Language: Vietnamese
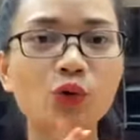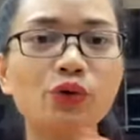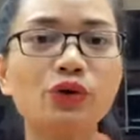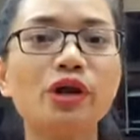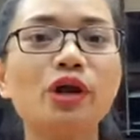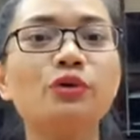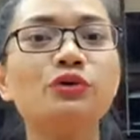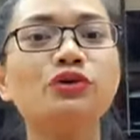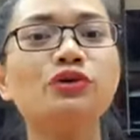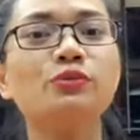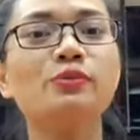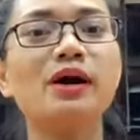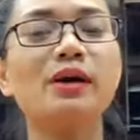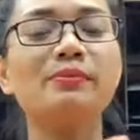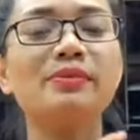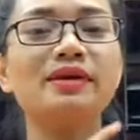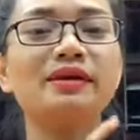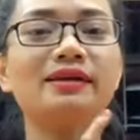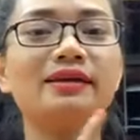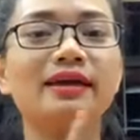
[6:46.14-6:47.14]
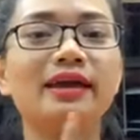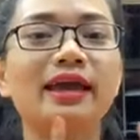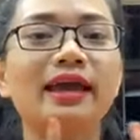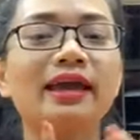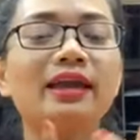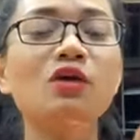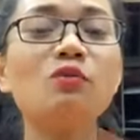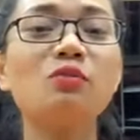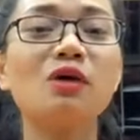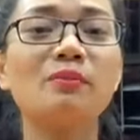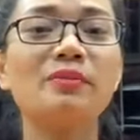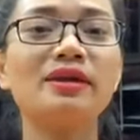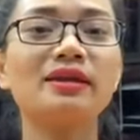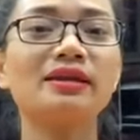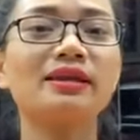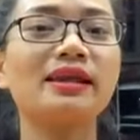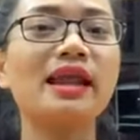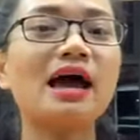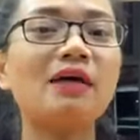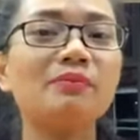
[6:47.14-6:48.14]
nếu như mà cái lúc mà mình
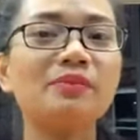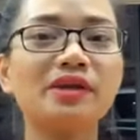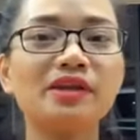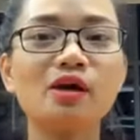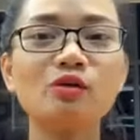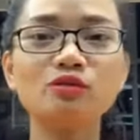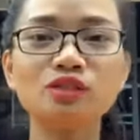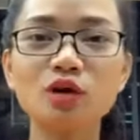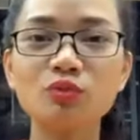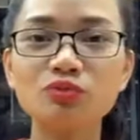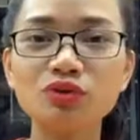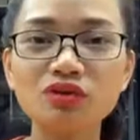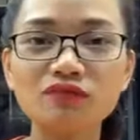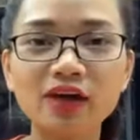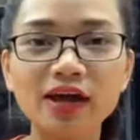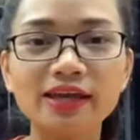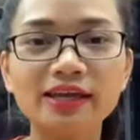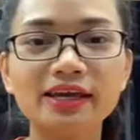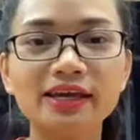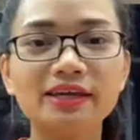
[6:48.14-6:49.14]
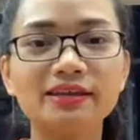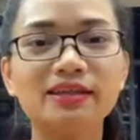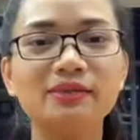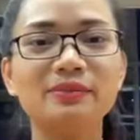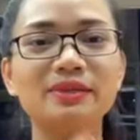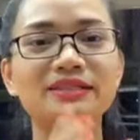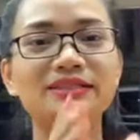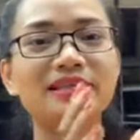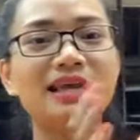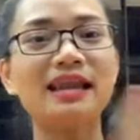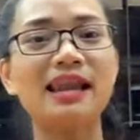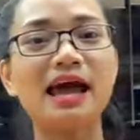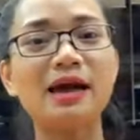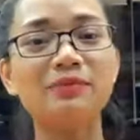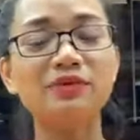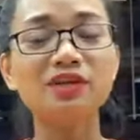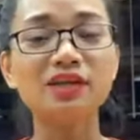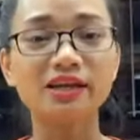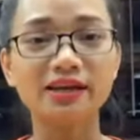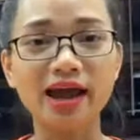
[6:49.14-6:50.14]
đang bị đau sóc như vậy thì mình sẽ
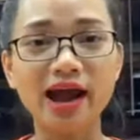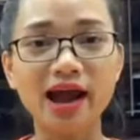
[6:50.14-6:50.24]
làm như